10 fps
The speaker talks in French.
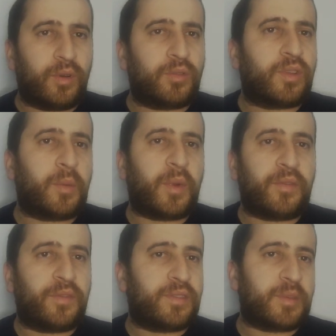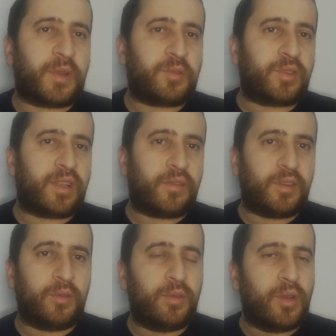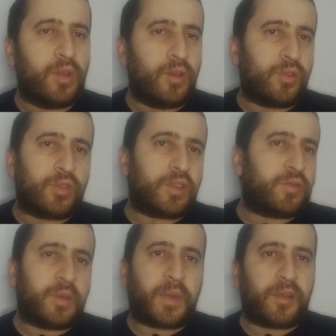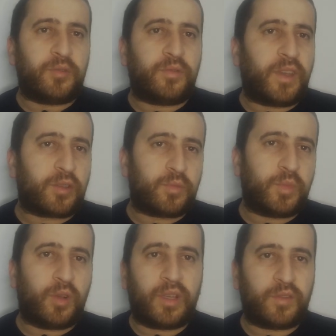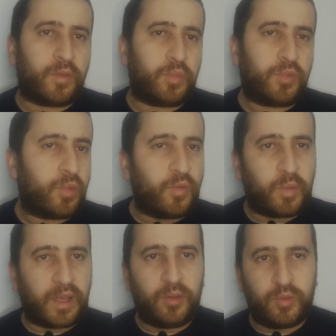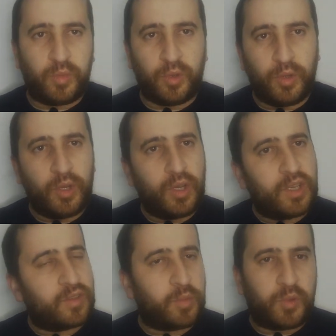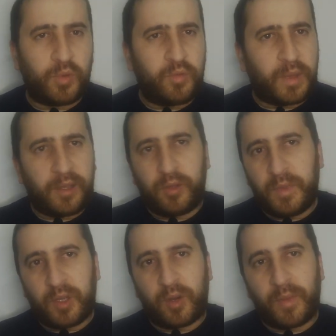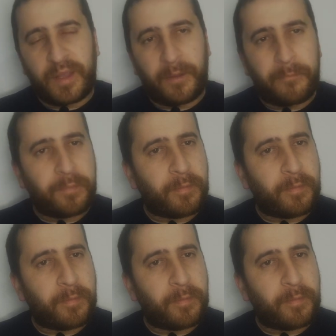En tout cas, bref, c'est pas le sujet de la vidéo. Là, je vous ai parlé du vert, du blanc. Là, je vais plutôt vous parler du bleu. Je vais plutôt vous parler de Micromania.